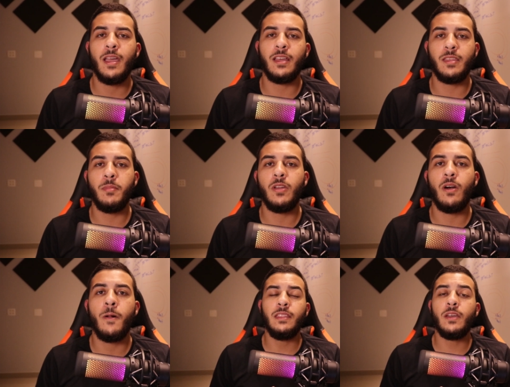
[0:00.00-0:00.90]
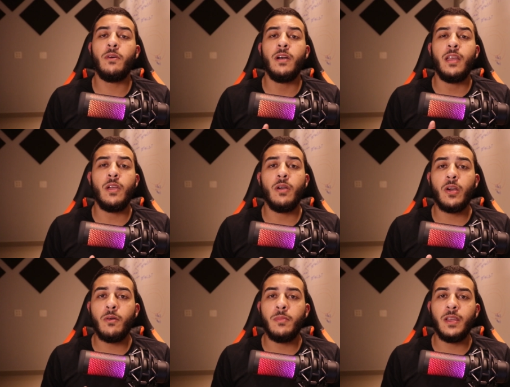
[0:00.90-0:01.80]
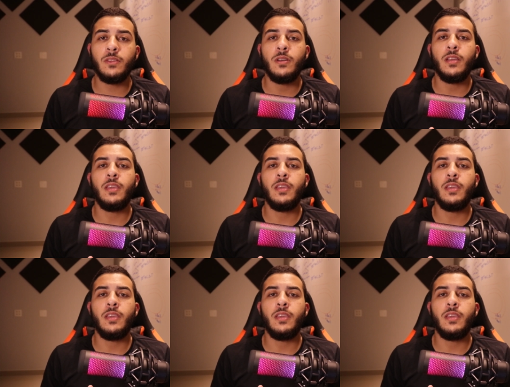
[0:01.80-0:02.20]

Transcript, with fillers: é até melhor. Então eu recomendo